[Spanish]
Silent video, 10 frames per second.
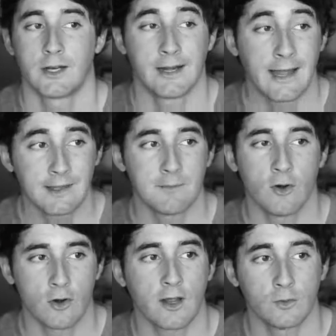sea, nadie
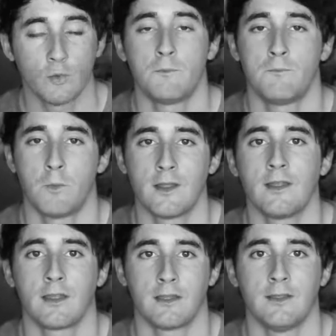mejor que tú
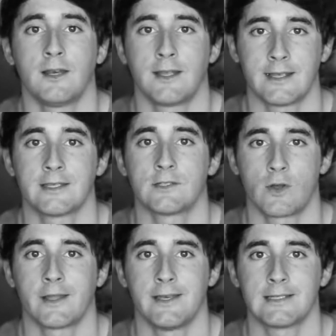puede decidir qué es
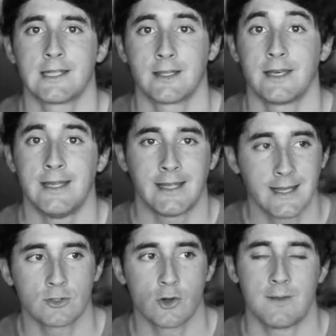lo que quieres hacer y
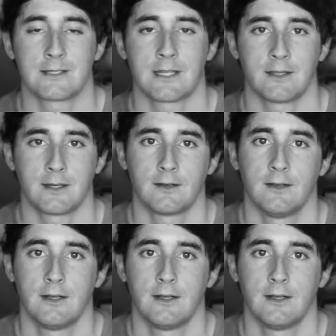qué es lo que vas a hacer.